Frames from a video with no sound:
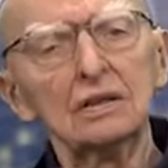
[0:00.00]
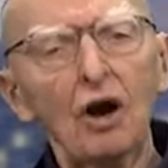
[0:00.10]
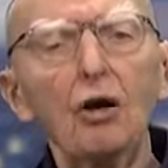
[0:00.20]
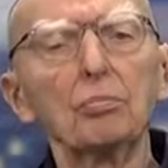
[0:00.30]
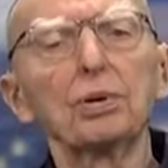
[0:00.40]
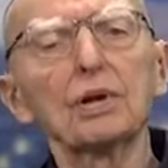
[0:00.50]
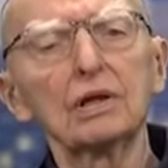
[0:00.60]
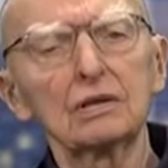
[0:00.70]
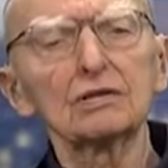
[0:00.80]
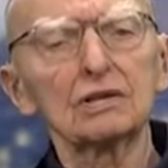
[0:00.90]

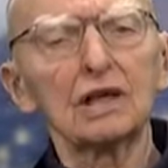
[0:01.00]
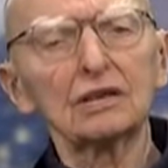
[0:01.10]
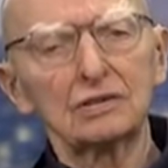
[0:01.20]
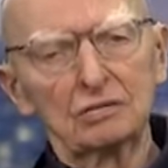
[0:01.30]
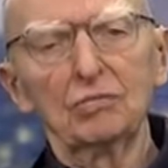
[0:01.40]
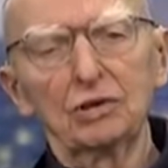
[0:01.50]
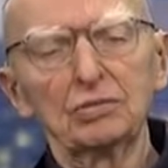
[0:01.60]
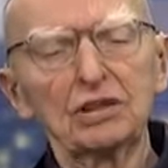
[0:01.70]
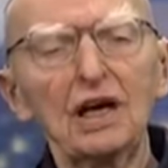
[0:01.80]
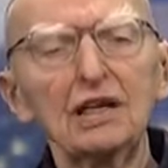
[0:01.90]
dobry, to znaczy
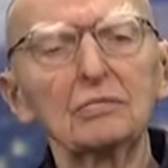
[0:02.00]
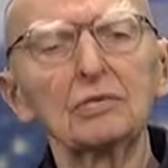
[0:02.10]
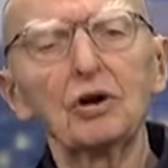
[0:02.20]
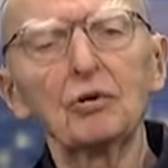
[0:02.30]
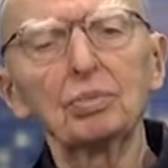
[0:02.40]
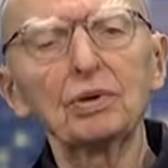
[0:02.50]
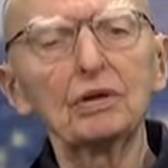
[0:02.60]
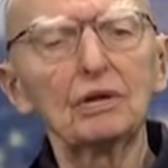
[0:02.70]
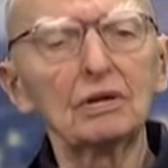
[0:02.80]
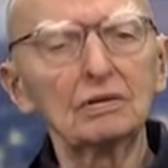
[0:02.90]
moim zdaniem
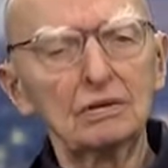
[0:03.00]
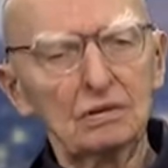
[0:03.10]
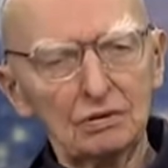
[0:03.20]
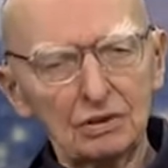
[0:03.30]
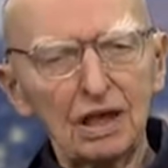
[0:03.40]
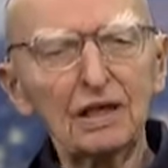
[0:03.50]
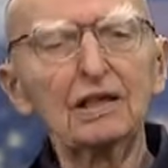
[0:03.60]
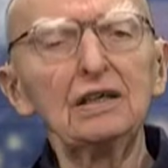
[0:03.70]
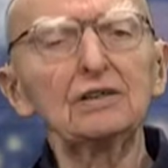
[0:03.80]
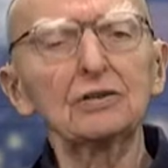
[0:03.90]
dobry, on
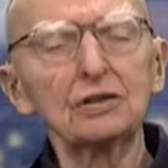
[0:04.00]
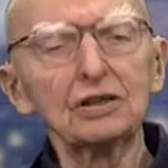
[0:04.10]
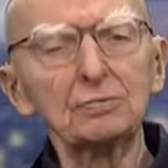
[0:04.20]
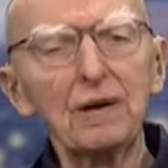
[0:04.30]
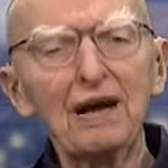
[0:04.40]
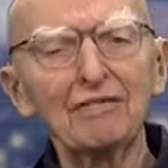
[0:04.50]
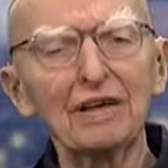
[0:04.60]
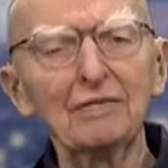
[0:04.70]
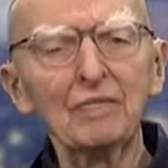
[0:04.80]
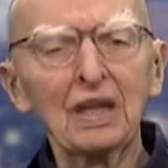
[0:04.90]
oddaje istotę
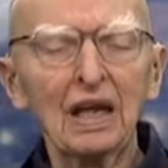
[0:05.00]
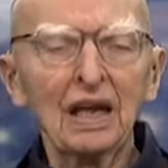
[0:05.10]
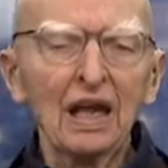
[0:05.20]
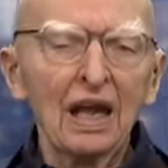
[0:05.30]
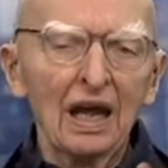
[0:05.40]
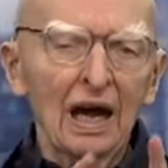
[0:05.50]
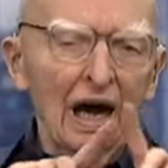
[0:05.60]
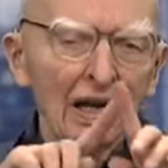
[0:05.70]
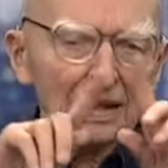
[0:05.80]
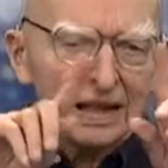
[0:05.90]
sprawy,
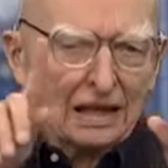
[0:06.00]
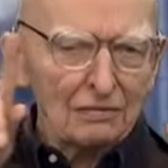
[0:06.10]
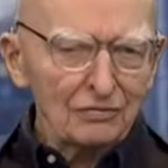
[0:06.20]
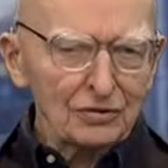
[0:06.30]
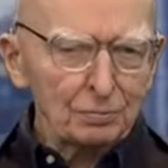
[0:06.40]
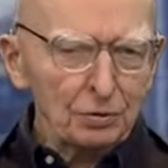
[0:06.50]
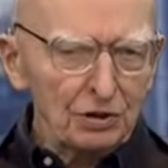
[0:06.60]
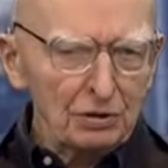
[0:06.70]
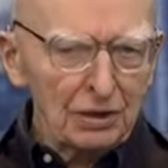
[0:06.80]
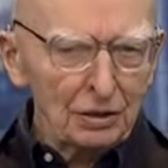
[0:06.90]
ale takim
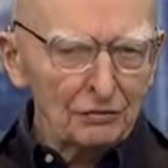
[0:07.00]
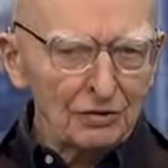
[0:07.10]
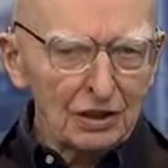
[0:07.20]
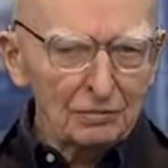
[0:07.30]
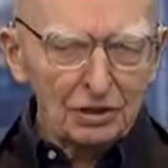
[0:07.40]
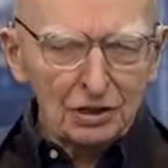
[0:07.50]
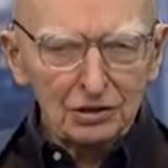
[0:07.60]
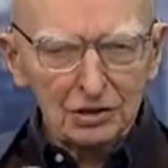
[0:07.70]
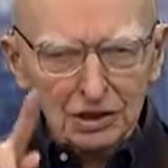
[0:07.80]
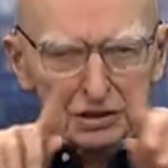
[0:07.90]
wspólnym mianownikiem
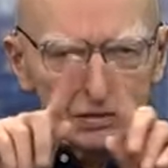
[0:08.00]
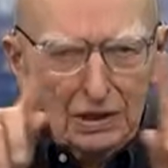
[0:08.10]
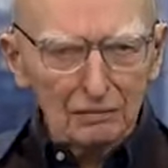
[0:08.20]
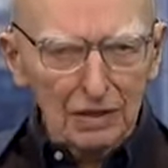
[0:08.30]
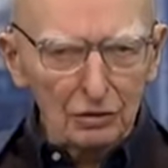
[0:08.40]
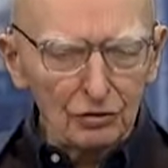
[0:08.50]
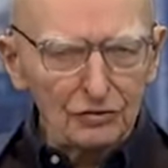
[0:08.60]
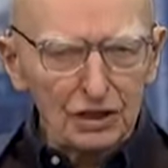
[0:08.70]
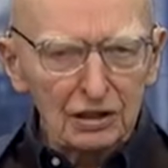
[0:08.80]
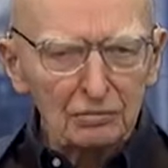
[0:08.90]
tych,
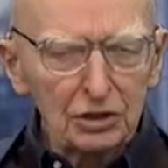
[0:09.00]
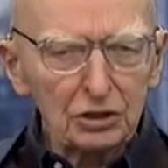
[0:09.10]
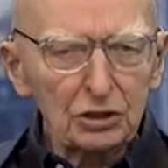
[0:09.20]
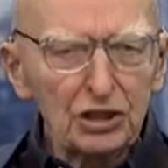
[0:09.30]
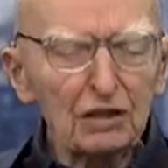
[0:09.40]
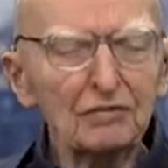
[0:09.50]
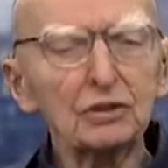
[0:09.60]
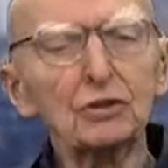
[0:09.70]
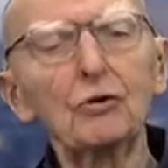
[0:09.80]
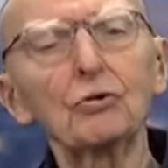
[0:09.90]
mianownikiem tych trzech
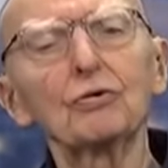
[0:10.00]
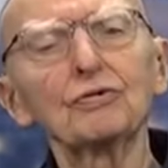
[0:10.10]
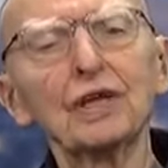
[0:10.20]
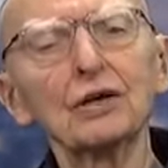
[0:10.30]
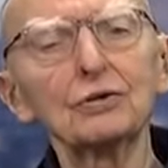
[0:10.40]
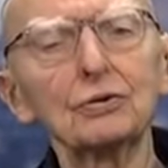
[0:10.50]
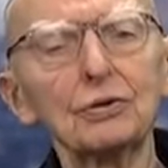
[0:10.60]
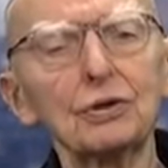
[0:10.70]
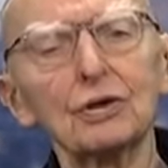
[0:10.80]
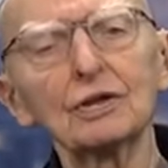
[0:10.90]
wierzchołków tego
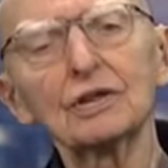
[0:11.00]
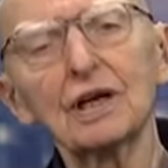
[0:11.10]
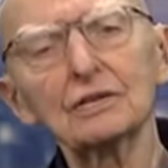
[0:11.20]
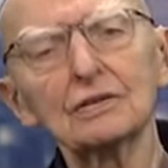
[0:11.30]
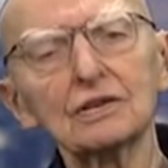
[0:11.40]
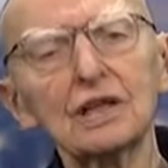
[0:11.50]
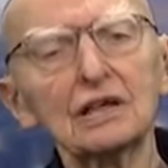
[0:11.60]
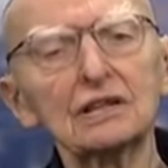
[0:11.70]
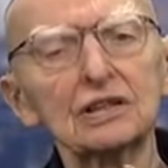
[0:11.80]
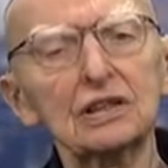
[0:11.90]
trójkąta, to
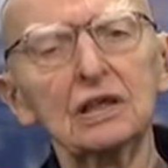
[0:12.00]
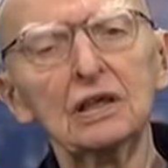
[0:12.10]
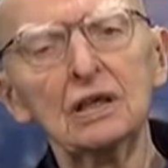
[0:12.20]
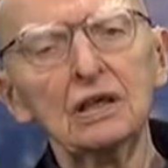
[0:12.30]
znaczy